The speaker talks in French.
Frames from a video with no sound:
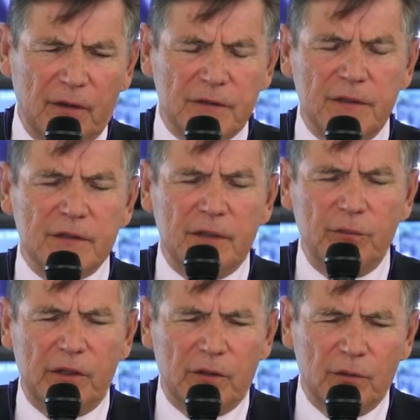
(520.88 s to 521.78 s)
rend
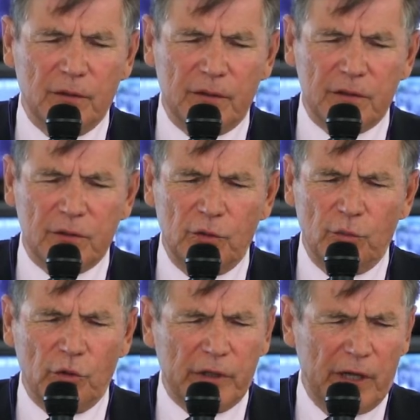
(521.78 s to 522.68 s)
systémique le risque de
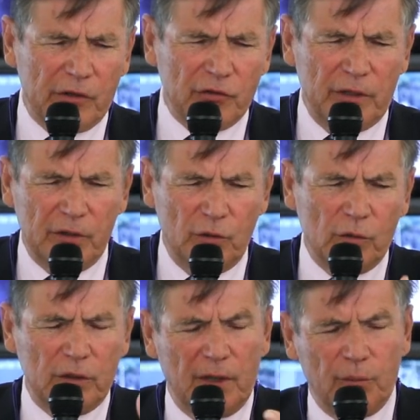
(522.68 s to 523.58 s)
blocage et
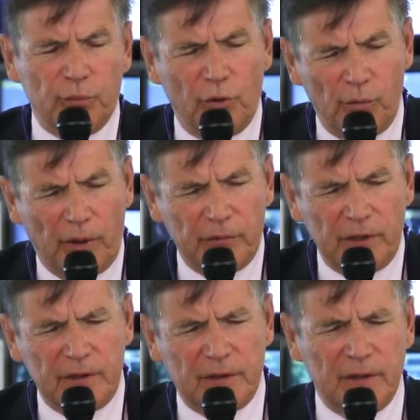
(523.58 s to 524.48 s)
donc la
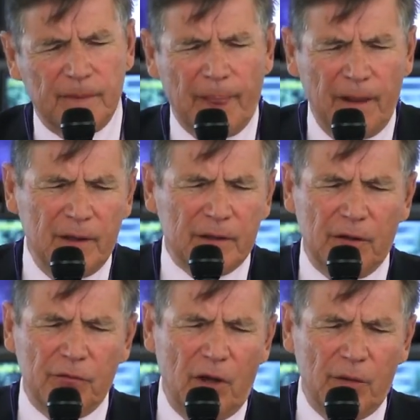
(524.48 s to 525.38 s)
probabilité
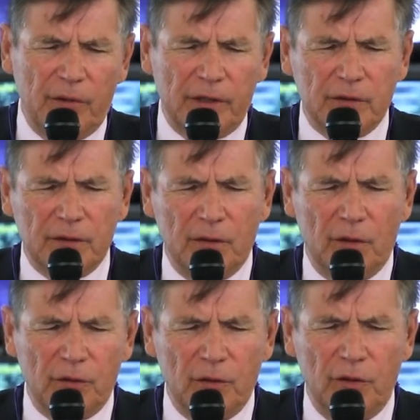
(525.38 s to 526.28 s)
d'avoir à mettre
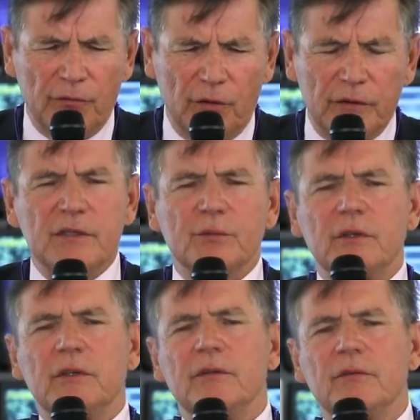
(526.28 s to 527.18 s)
en œuvre un
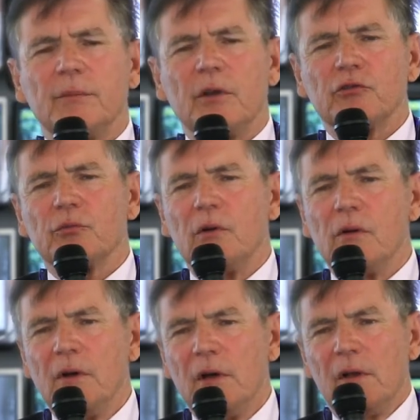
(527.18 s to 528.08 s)
dispositif
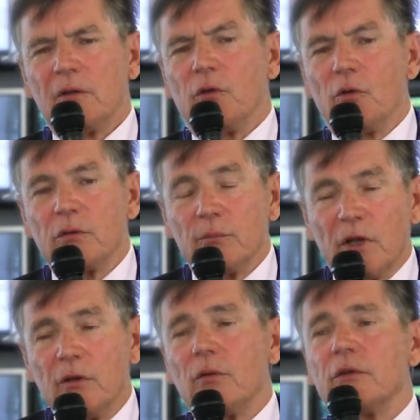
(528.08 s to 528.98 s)
d'hébergement. Donc
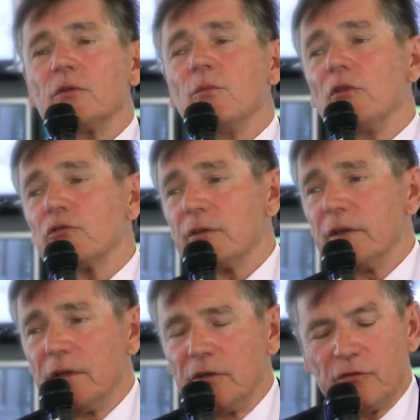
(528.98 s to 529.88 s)
malheureusement, je
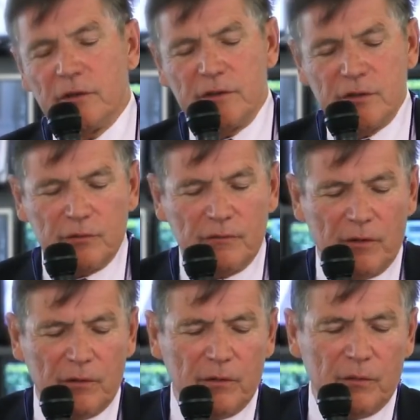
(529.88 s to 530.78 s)
dirais, je l'ai dit
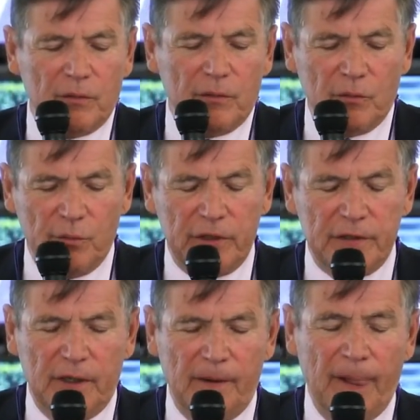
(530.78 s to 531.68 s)
souvent aux, aux,
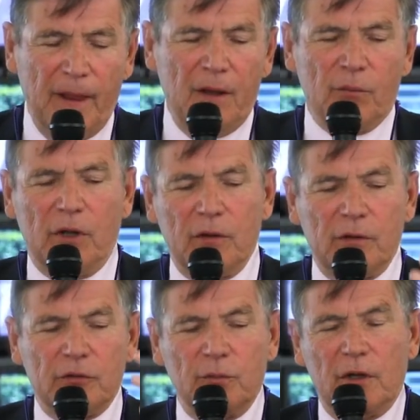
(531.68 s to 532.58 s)
médias,
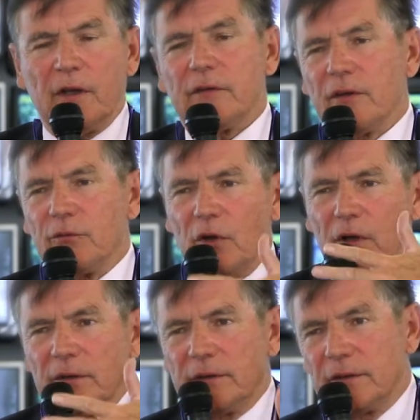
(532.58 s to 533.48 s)
malheureusement la
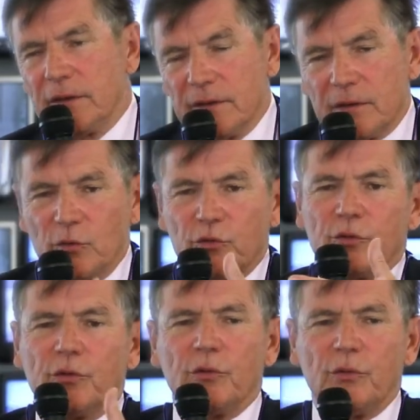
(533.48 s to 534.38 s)
Savoie,
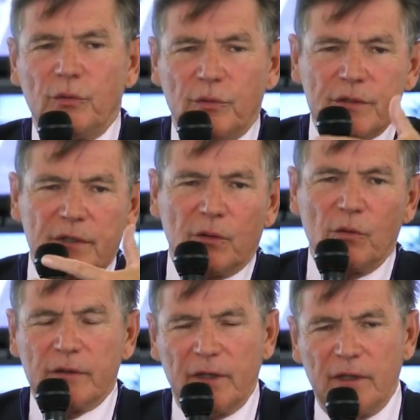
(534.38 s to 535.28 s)
compte tenu de ses
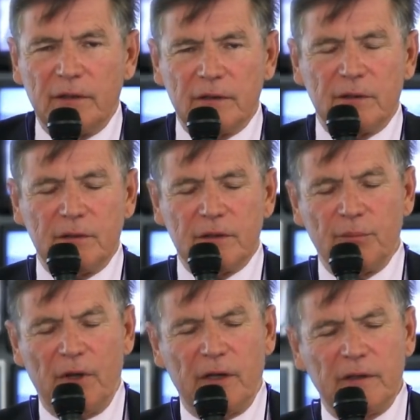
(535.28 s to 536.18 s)
contraintes et de
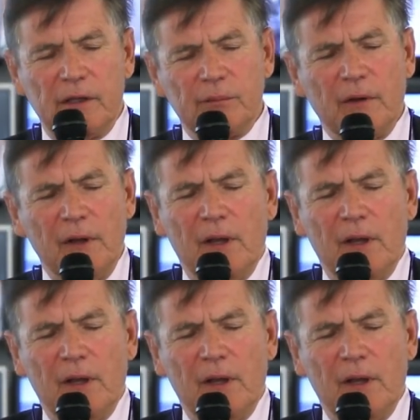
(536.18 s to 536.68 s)
ses paradigmes,